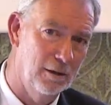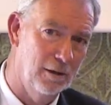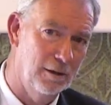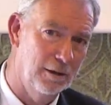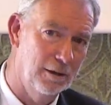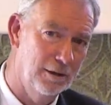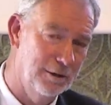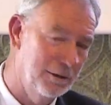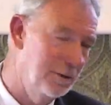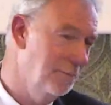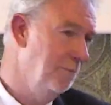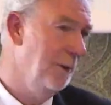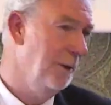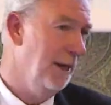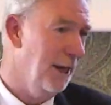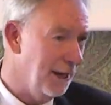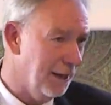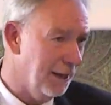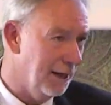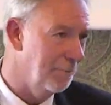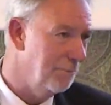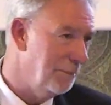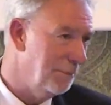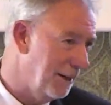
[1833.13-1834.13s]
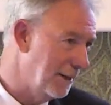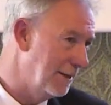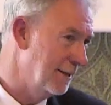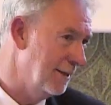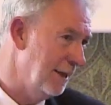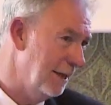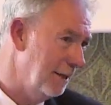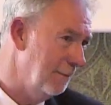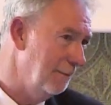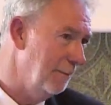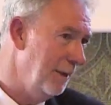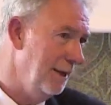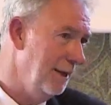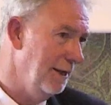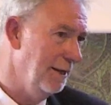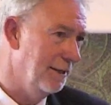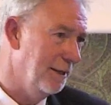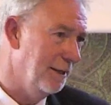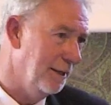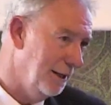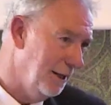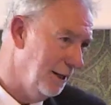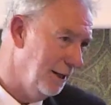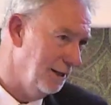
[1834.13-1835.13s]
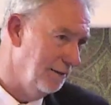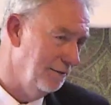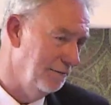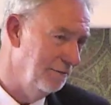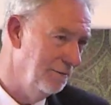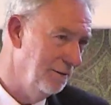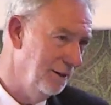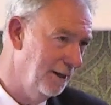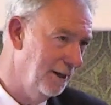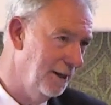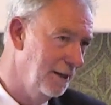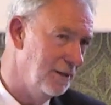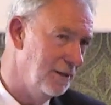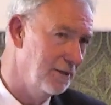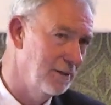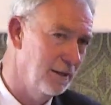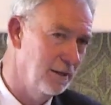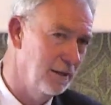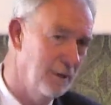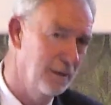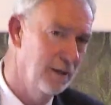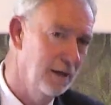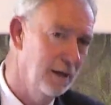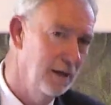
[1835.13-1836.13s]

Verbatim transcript: che spiega parzialmente la differenza.